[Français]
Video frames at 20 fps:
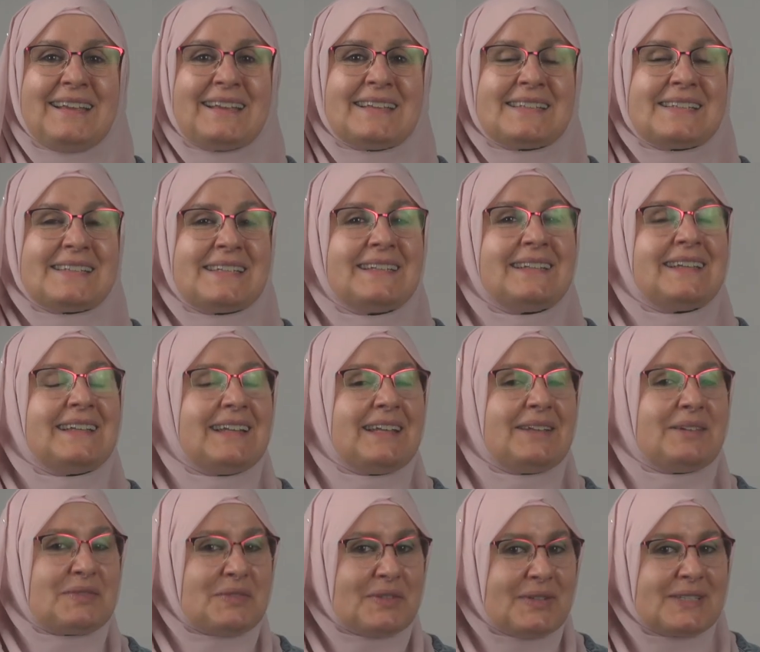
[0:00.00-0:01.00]
C'était
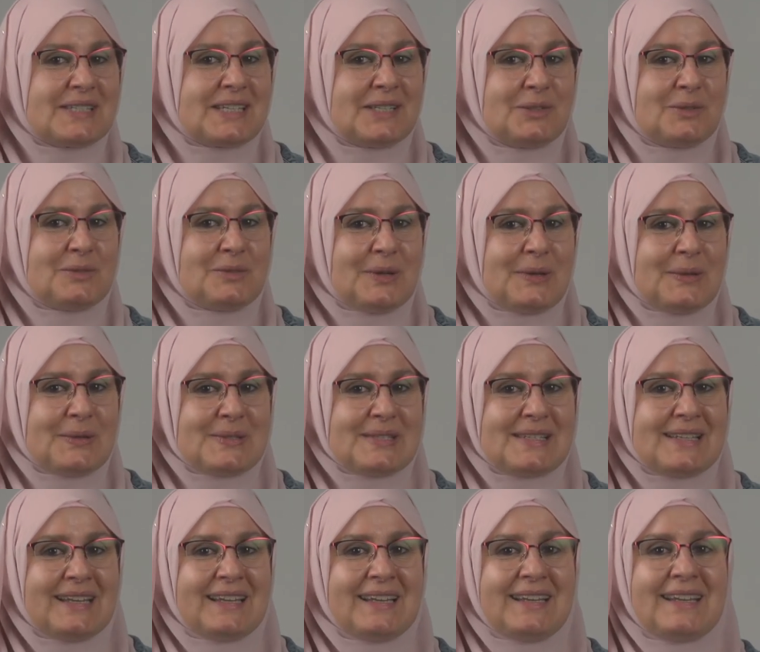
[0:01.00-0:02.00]
les Français de France
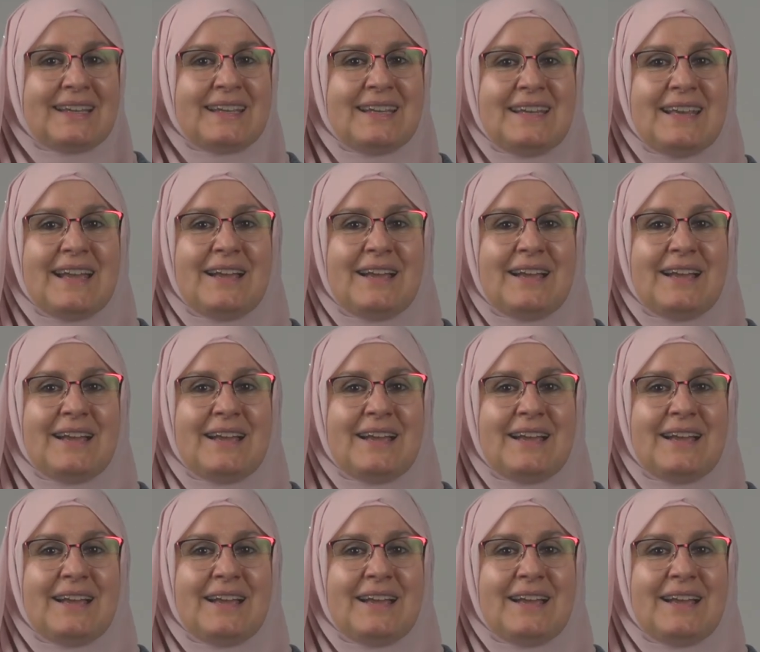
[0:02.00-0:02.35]
qui